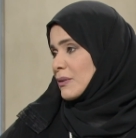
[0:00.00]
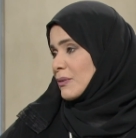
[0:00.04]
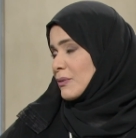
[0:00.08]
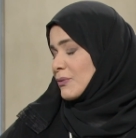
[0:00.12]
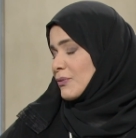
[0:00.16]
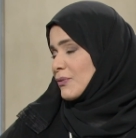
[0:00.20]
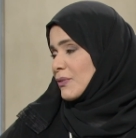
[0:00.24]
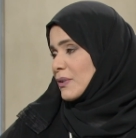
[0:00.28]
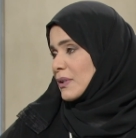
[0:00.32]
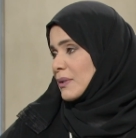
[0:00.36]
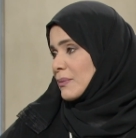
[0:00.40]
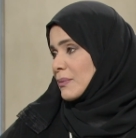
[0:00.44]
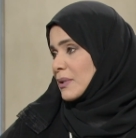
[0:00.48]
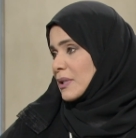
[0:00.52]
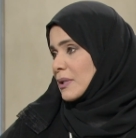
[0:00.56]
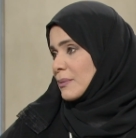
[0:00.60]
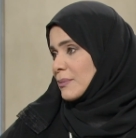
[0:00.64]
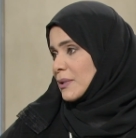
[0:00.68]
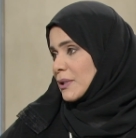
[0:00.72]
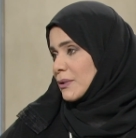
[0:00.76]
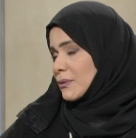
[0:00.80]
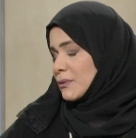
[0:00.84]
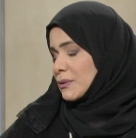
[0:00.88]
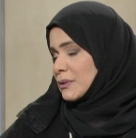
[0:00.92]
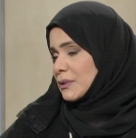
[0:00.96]

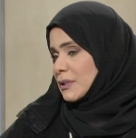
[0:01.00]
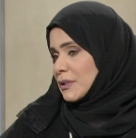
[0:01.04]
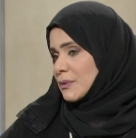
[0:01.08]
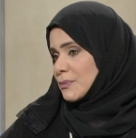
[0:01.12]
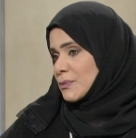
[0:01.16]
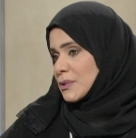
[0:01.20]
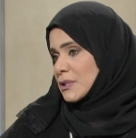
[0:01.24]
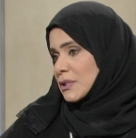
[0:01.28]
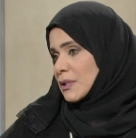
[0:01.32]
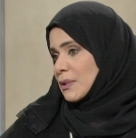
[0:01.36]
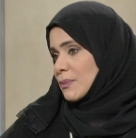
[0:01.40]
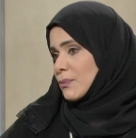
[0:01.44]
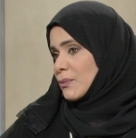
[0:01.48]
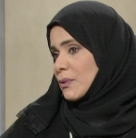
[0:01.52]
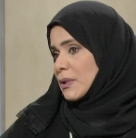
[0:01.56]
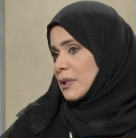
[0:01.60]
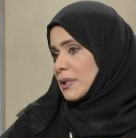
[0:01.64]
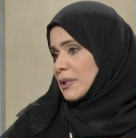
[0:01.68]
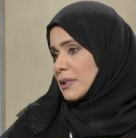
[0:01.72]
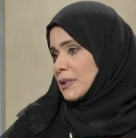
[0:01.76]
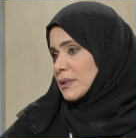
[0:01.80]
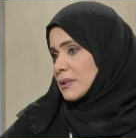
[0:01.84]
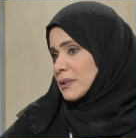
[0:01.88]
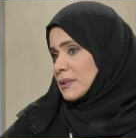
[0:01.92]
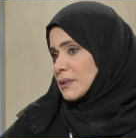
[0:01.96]
فكما قلت المصاب
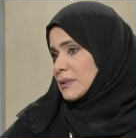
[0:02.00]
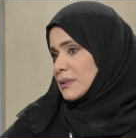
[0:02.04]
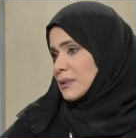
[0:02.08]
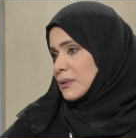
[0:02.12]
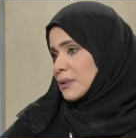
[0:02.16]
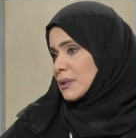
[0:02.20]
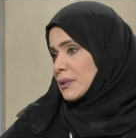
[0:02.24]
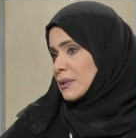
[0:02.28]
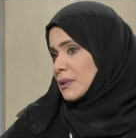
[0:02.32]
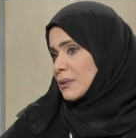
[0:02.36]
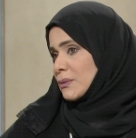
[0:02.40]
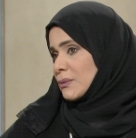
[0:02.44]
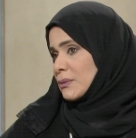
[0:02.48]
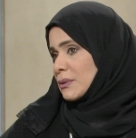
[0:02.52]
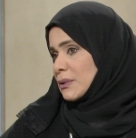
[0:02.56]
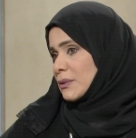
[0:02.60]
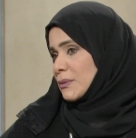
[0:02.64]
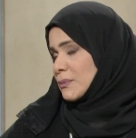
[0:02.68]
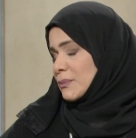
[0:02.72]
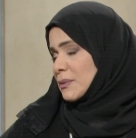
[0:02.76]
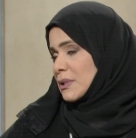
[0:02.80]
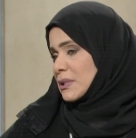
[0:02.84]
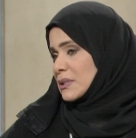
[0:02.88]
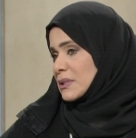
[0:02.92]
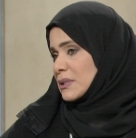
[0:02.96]
واحد أقول
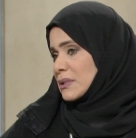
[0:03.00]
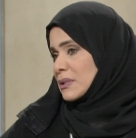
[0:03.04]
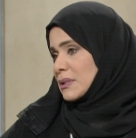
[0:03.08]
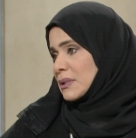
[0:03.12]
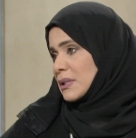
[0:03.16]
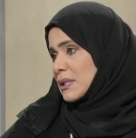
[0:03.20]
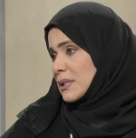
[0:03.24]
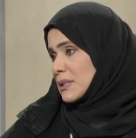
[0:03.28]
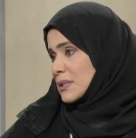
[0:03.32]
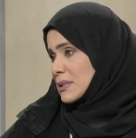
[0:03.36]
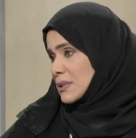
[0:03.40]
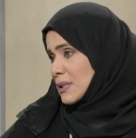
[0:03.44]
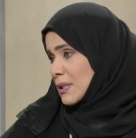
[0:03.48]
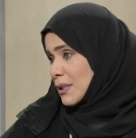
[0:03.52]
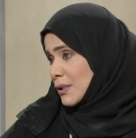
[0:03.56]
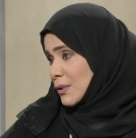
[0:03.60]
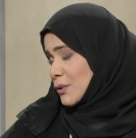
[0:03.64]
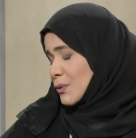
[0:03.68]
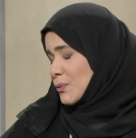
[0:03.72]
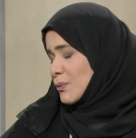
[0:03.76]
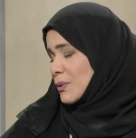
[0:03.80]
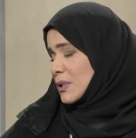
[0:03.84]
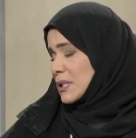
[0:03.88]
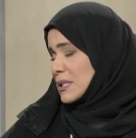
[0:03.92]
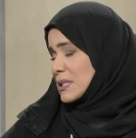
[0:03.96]
لهم أحسن الله
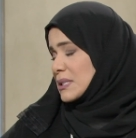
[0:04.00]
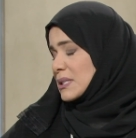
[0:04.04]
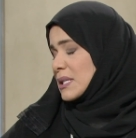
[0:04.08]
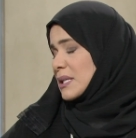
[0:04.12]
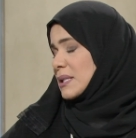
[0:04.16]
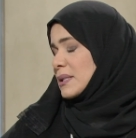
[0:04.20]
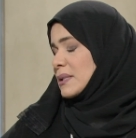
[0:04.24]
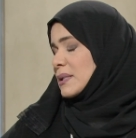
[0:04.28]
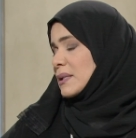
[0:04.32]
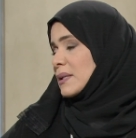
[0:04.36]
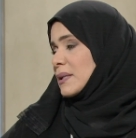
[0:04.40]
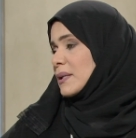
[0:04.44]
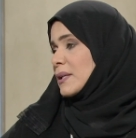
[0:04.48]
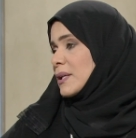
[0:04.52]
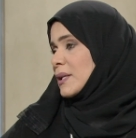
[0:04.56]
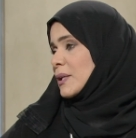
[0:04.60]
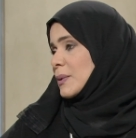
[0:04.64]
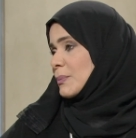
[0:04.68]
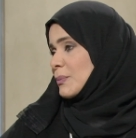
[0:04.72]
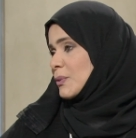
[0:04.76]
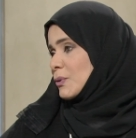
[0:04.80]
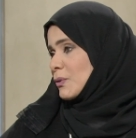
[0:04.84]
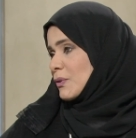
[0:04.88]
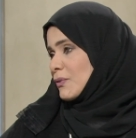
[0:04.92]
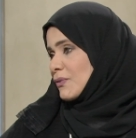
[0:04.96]
عزاءكم وعزائنا
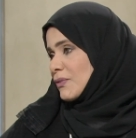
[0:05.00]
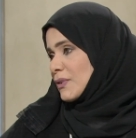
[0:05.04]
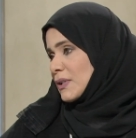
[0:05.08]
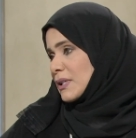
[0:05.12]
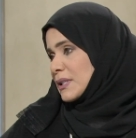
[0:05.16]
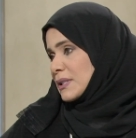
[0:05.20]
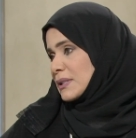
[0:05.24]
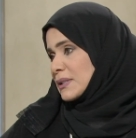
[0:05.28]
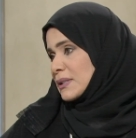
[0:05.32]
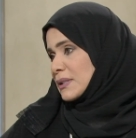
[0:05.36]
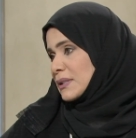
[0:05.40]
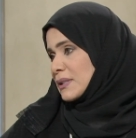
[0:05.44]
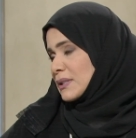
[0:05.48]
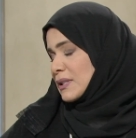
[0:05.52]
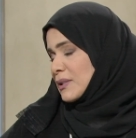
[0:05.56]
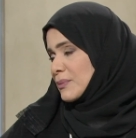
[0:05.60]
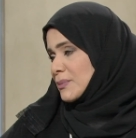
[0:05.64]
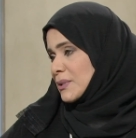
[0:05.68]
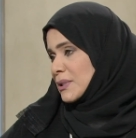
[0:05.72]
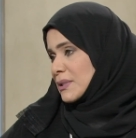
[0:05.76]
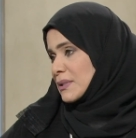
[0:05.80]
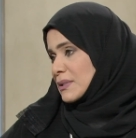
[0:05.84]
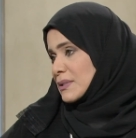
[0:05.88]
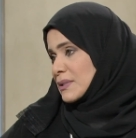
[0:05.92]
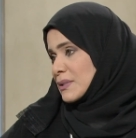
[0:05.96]
بوفاة
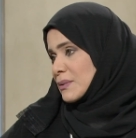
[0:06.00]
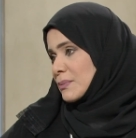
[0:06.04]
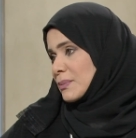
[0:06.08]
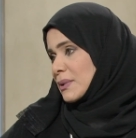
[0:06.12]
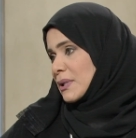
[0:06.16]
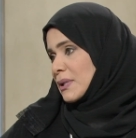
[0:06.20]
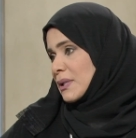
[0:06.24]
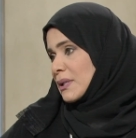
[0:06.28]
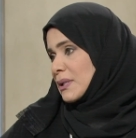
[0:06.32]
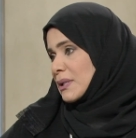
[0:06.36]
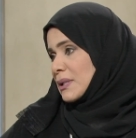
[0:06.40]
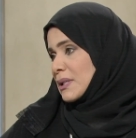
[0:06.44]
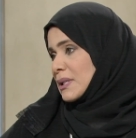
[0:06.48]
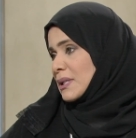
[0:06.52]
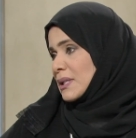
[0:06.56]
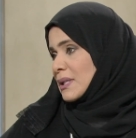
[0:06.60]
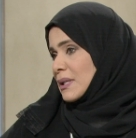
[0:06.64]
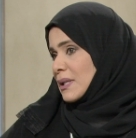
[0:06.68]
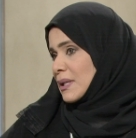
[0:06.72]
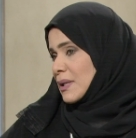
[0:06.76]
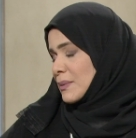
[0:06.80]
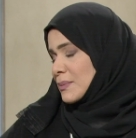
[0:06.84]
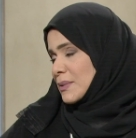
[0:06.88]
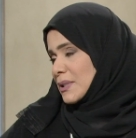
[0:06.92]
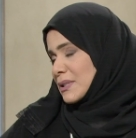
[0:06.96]
الأمير صباح
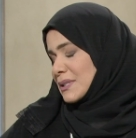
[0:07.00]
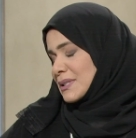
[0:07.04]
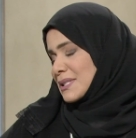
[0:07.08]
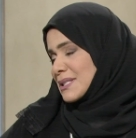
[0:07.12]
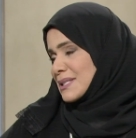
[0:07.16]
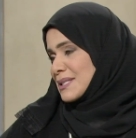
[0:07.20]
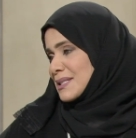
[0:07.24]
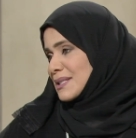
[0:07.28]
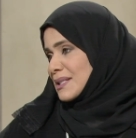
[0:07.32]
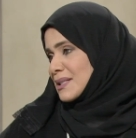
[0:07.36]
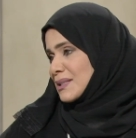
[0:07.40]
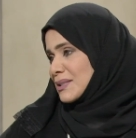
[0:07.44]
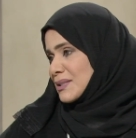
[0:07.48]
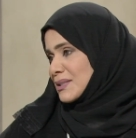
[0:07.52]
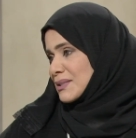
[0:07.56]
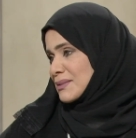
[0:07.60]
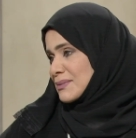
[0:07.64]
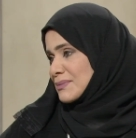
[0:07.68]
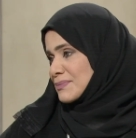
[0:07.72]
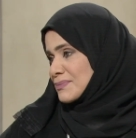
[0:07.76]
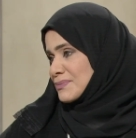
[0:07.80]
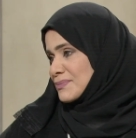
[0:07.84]
أمير الإنسانية